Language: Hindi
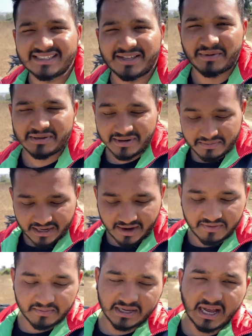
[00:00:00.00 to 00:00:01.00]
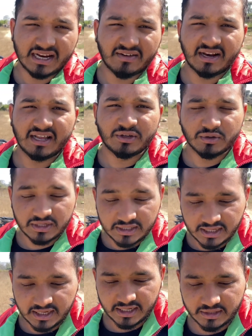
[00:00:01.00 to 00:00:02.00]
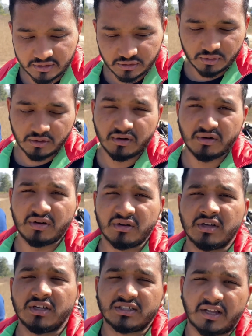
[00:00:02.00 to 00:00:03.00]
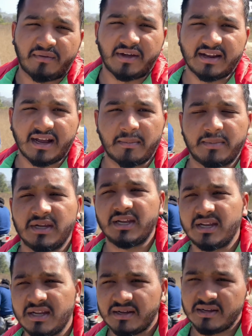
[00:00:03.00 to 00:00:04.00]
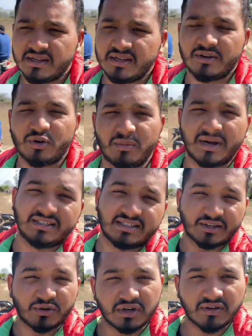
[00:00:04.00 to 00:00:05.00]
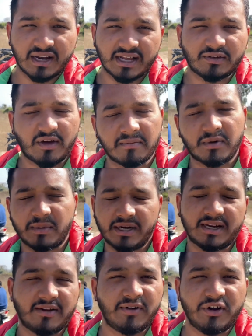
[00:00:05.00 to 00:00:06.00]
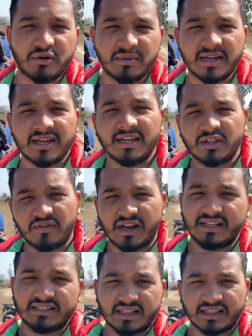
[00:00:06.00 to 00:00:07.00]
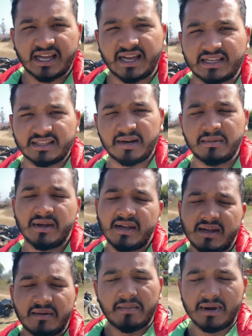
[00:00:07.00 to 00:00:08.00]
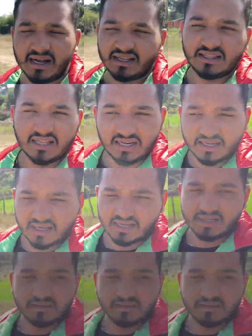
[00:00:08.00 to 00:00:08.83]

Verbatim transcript: इस सफ़र में हमें काफ़ी मज़ा आने वाला है क्योंकि ये जो सफ़र है काफ़ी रोमांचक होने वाला है तो आप लोग बने वीडियो में फिलहाल चलते हैं आगे की तरफ बिना देरी करें